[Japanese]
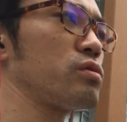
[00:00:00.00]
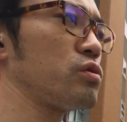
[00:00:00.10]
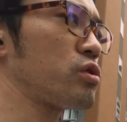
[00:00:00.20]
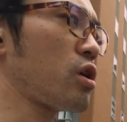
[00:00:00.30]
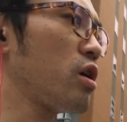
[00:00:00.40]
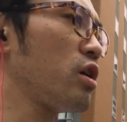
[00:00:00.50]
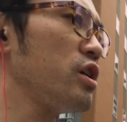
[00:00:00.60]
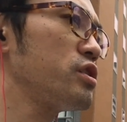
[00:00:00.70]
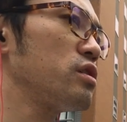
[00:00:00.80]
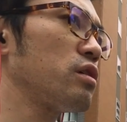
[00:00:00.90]
社
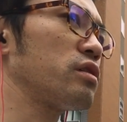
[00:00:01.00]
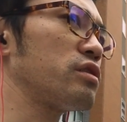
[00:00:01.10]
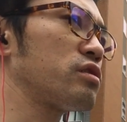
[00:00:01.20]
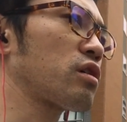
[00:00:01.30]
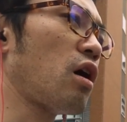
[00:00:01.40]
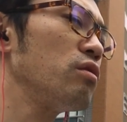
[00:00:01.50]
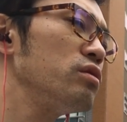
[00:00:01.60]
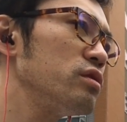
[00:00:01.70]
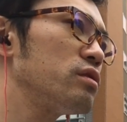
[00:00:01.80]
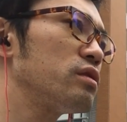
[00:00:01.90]
会人になって使
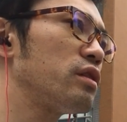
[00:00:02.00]
うっ